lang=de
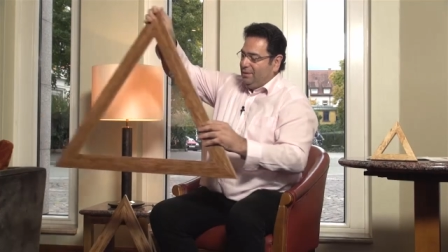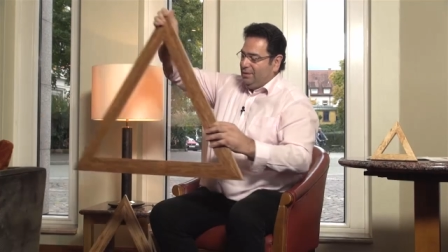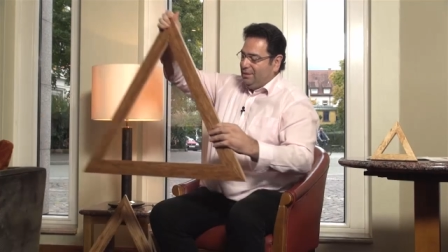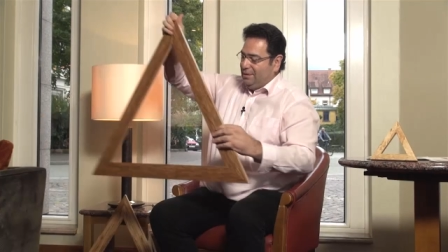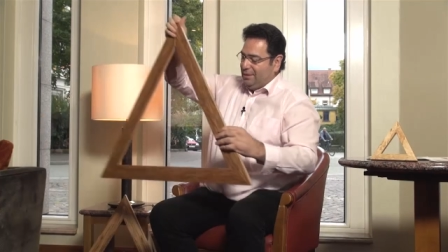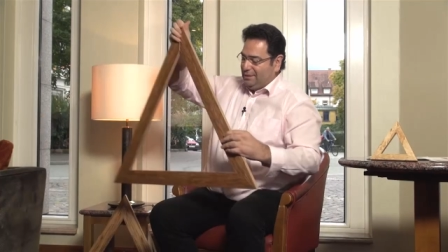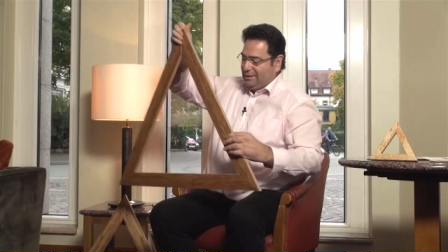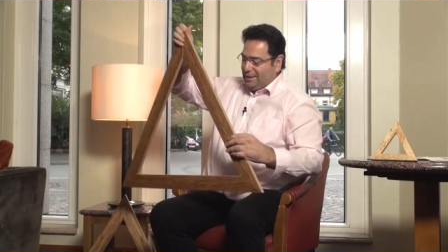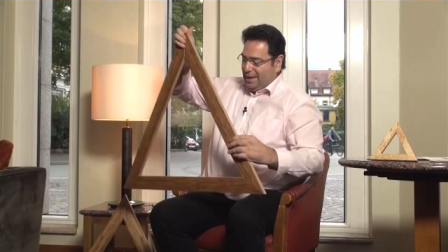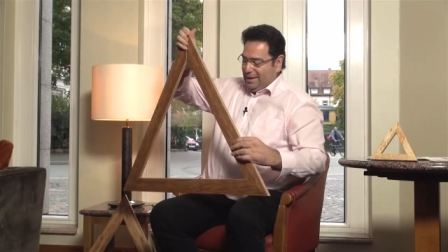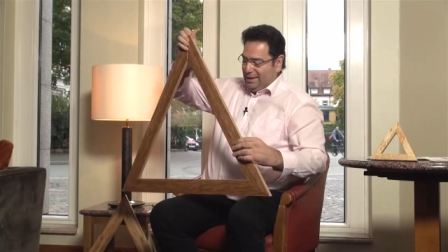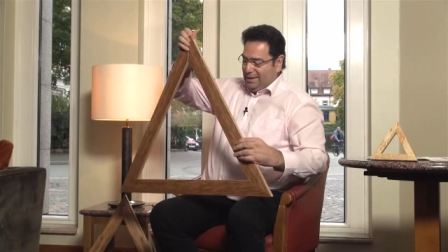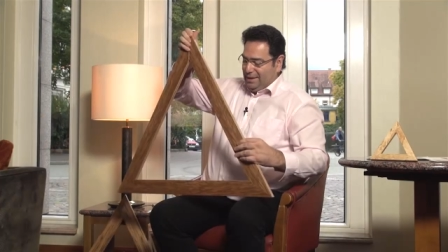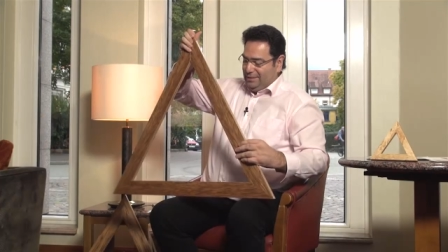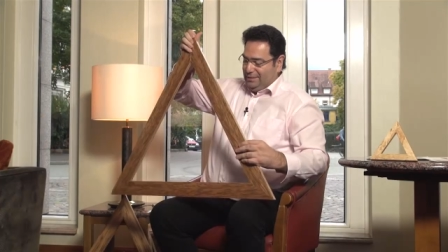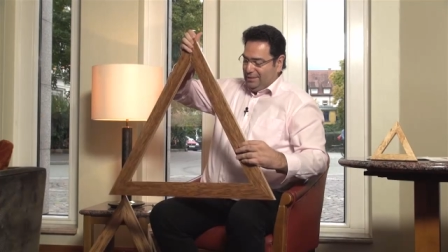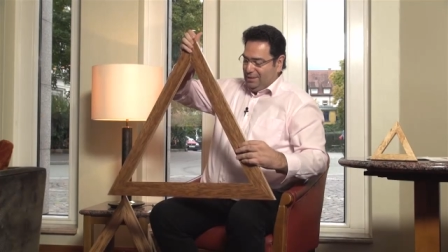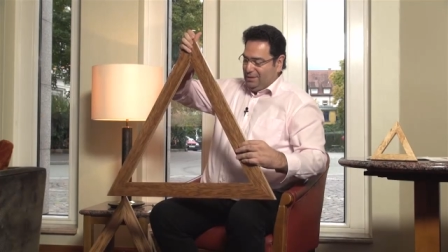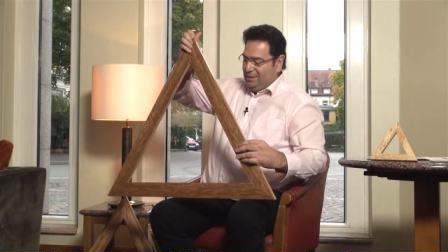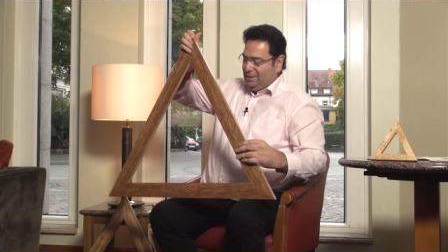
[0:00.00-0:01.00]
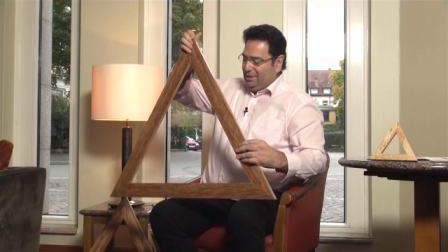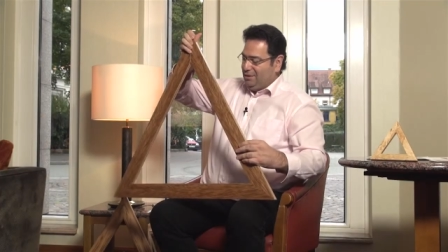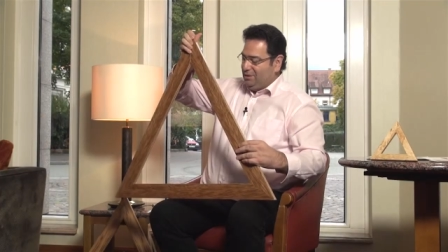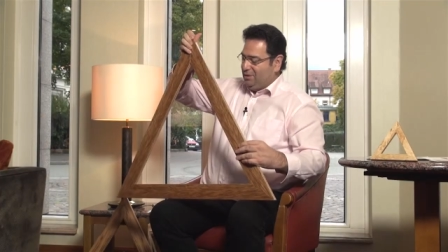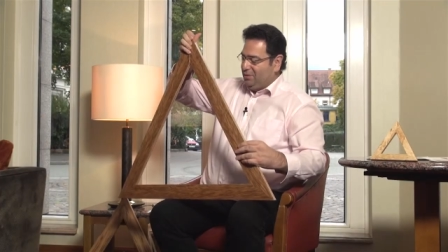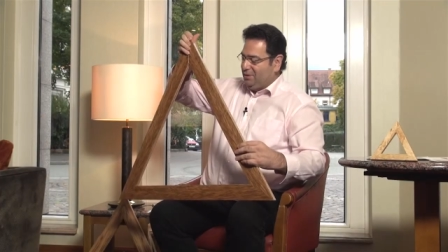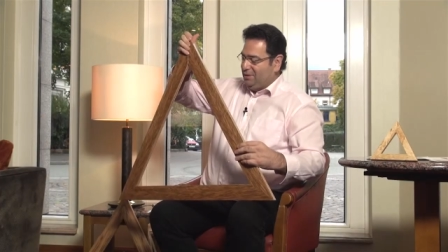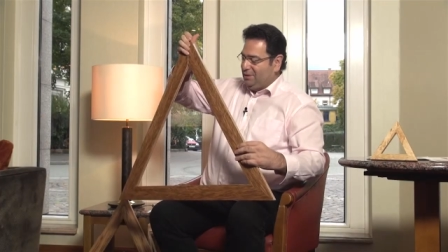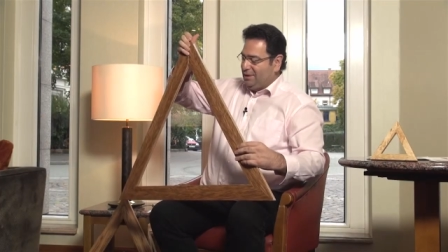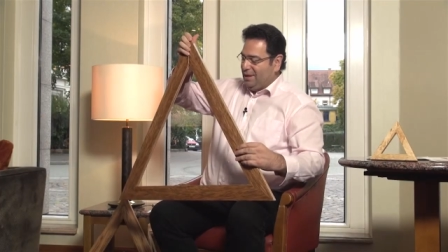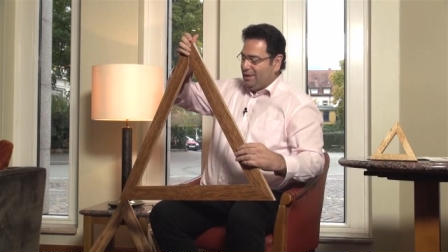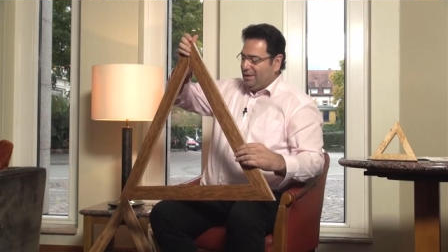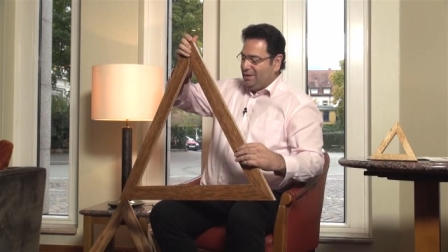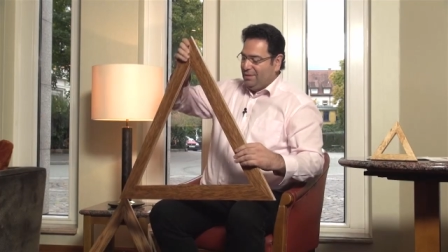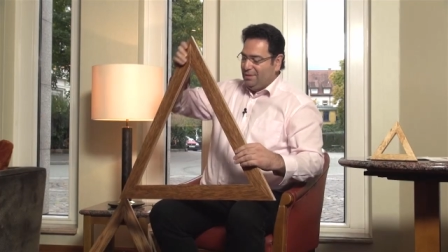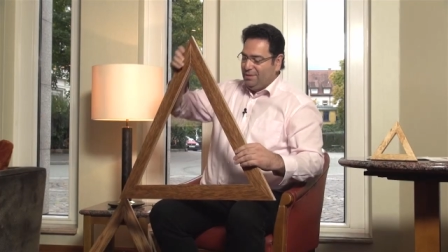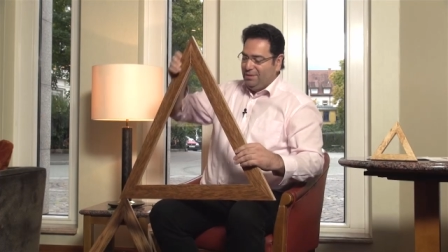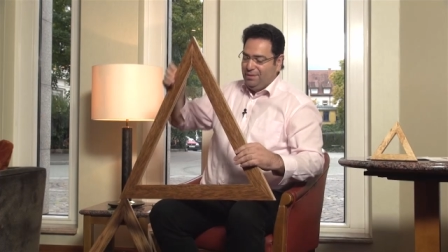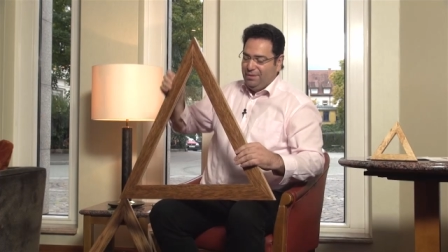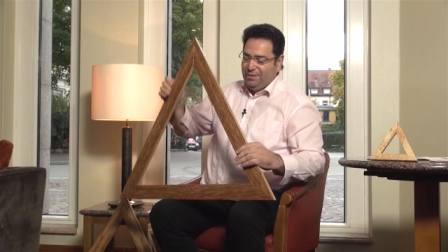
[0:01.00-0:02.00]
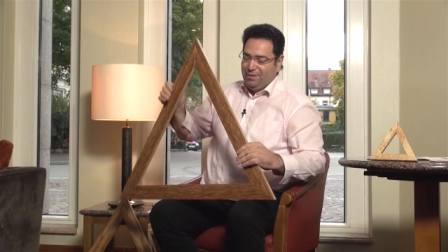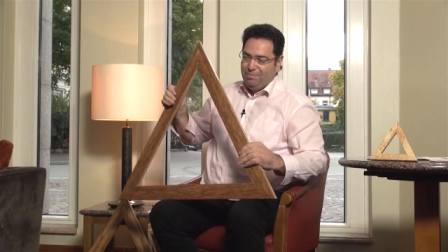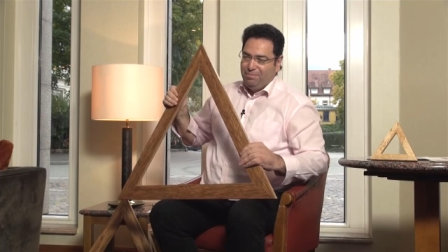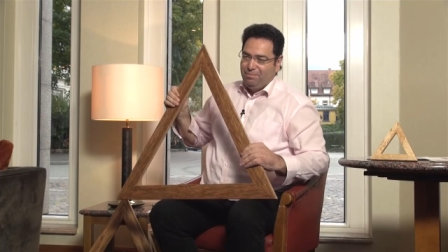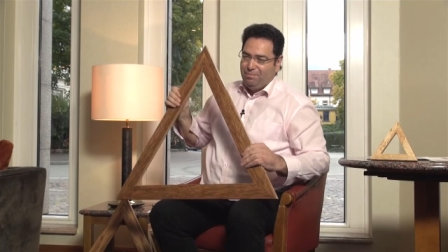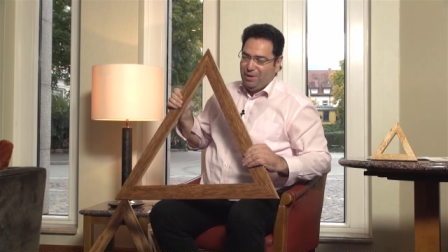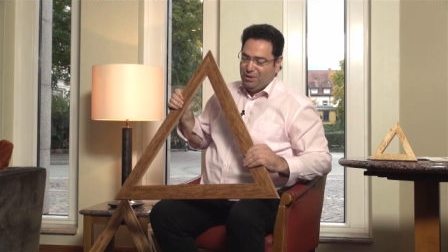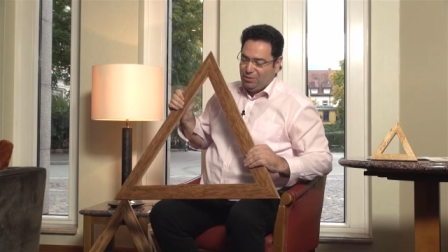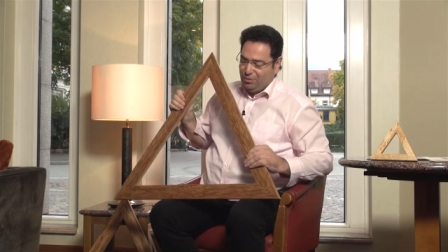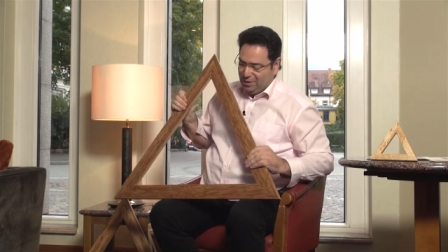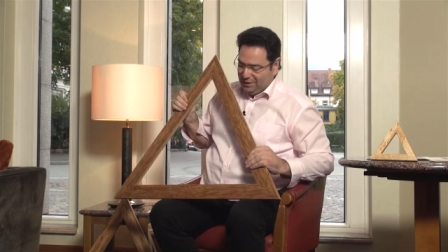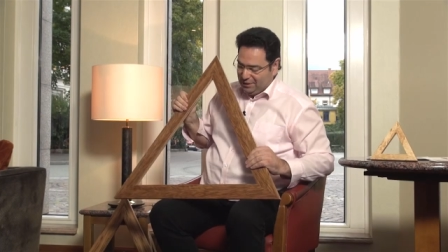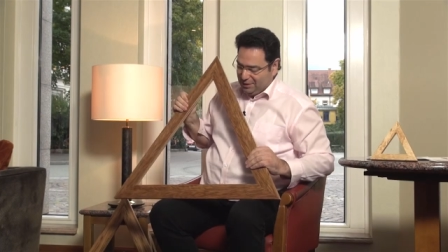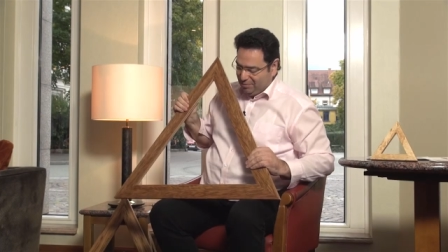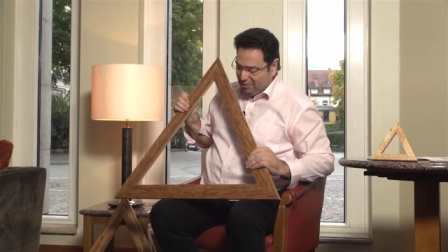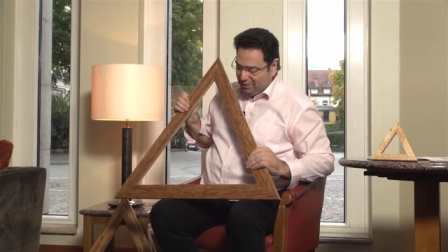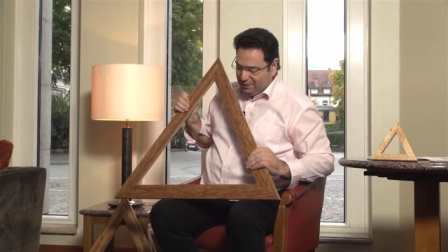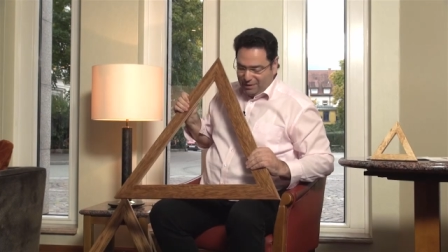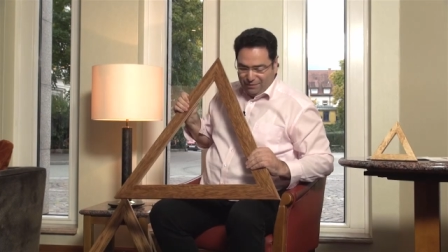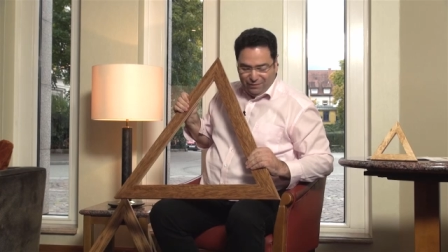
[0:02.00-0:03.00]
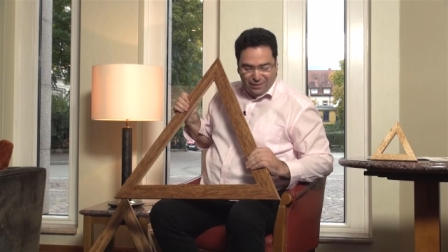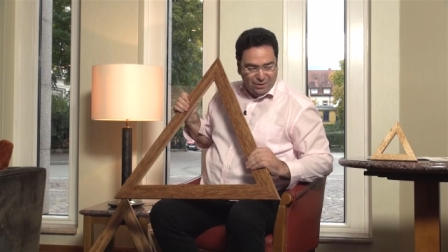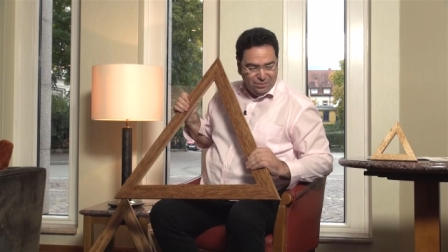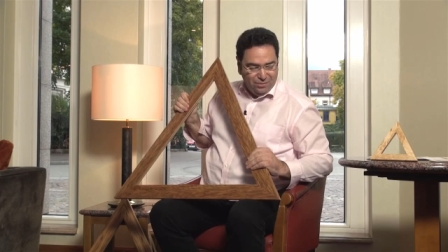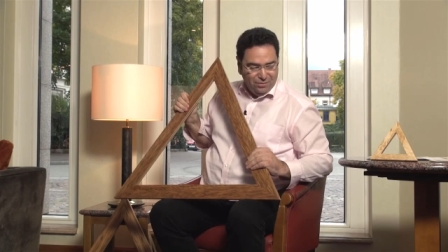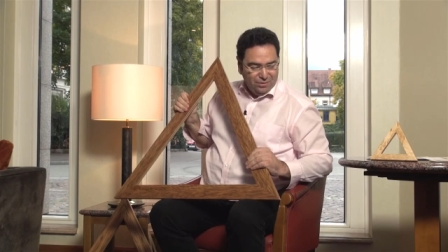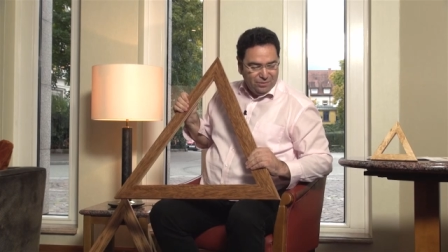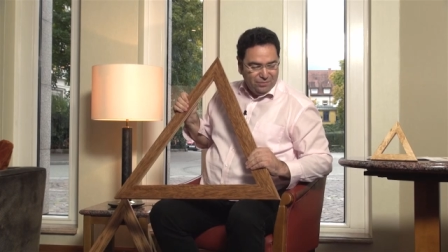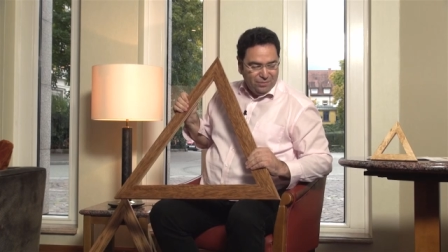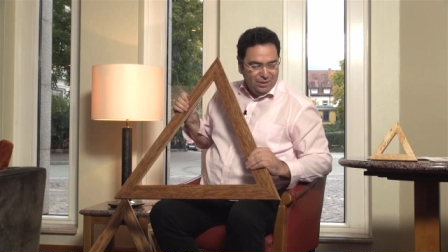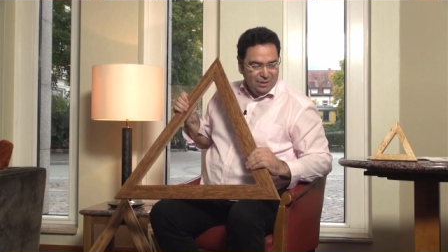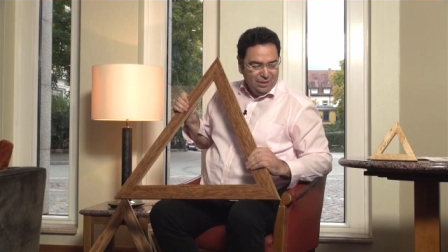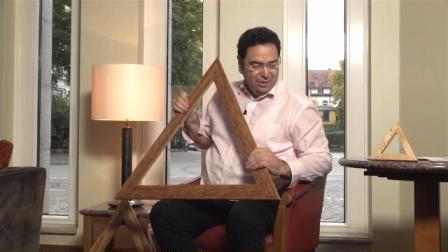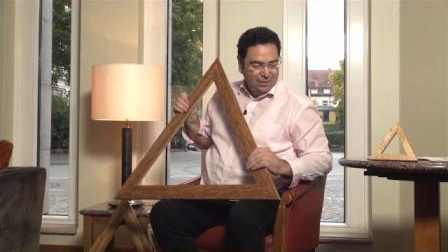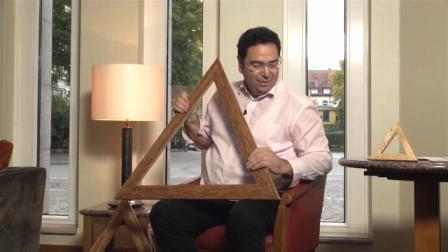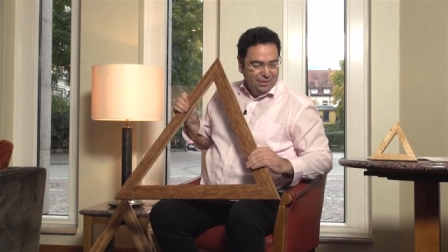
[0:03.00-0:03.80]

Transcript: Das Dreieck an sich ist schon sehr bedeutsam und sehr wirkungsvoll.